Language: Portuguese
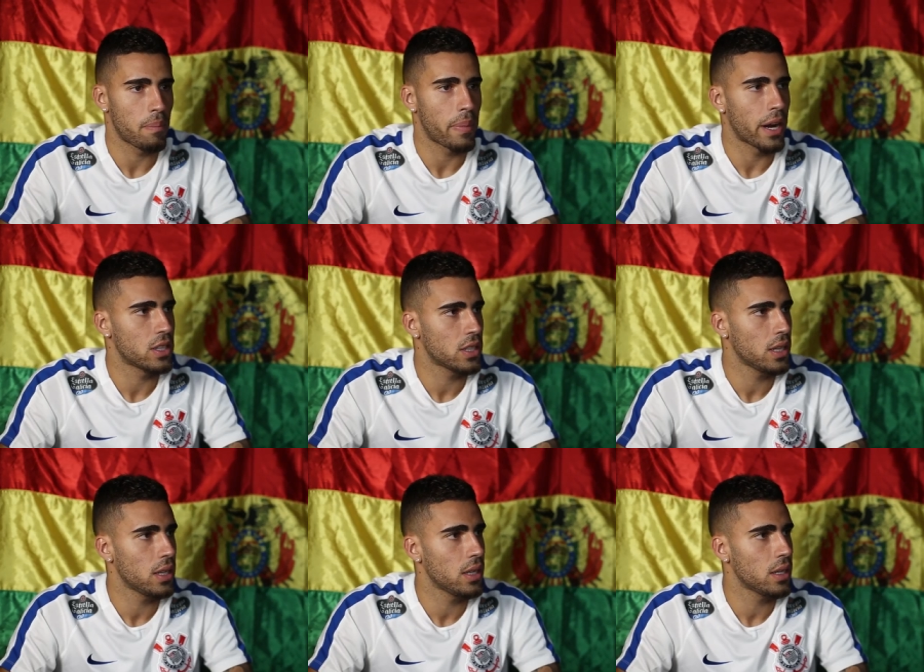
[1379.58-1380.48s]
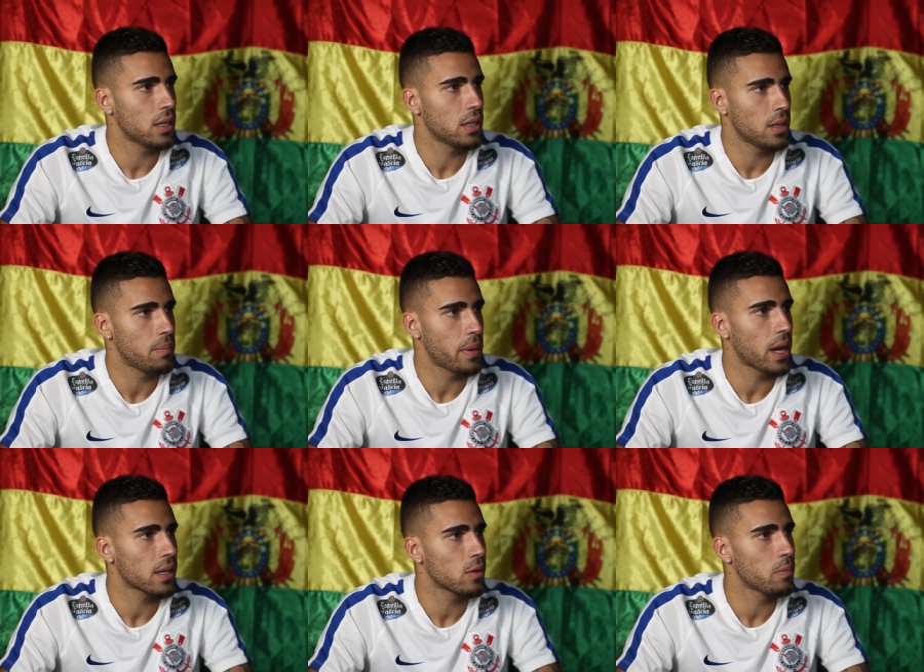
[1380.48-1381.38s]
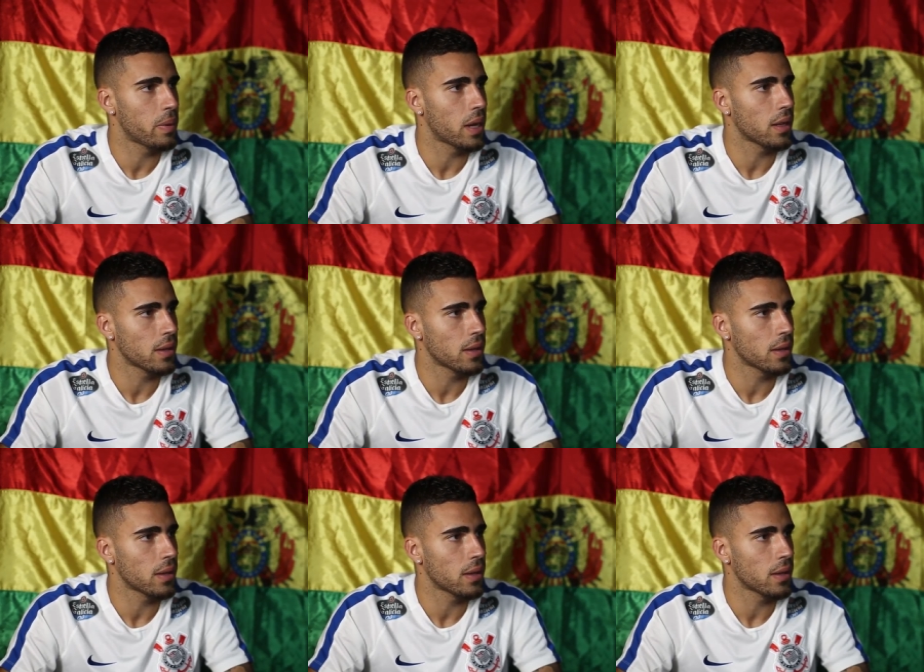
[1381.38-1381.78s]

uma parte que, que pega no pé.